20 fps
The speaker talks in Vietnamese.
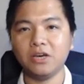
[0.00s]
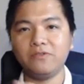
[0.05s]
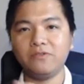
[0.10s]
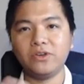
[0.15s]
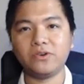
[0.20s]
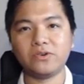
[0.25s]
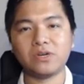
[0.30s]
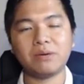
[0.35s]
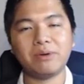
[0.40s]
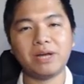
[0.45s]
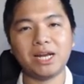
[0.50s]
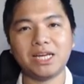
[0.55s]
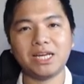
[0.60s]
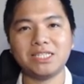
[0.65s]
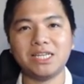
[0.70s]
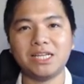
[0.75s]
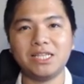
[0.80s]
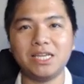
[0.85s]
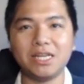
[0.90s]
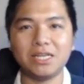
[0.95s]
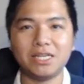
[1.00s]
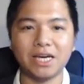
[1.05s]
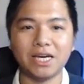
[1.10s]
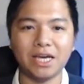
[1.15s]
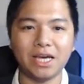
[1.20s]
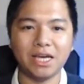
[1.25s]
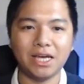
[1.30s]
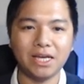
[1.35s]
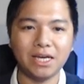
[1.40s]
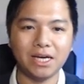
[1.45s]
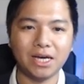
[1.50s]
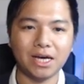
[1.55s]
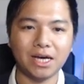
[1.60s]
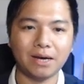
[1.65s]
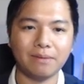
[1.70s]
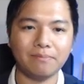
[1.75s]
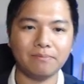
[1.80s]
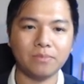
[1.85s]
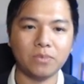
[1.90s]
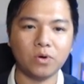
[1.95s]
Ví dụ các bạn là dân thiết kế
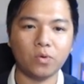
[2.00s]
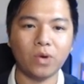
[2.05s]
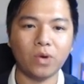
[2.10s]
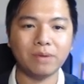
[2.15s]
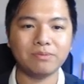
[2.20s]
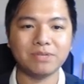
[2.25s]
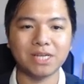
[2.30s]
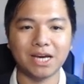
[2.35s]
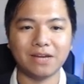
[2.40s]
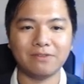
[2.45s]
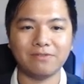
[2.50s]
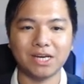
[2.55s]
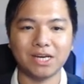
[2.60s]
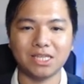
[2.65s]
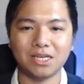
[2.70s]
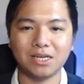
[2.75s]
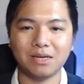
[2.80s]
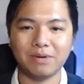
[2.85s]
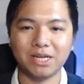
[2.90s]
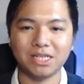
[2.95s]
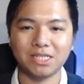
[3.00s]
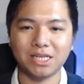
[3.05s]
web chẳng hạn vậy, thì các bạn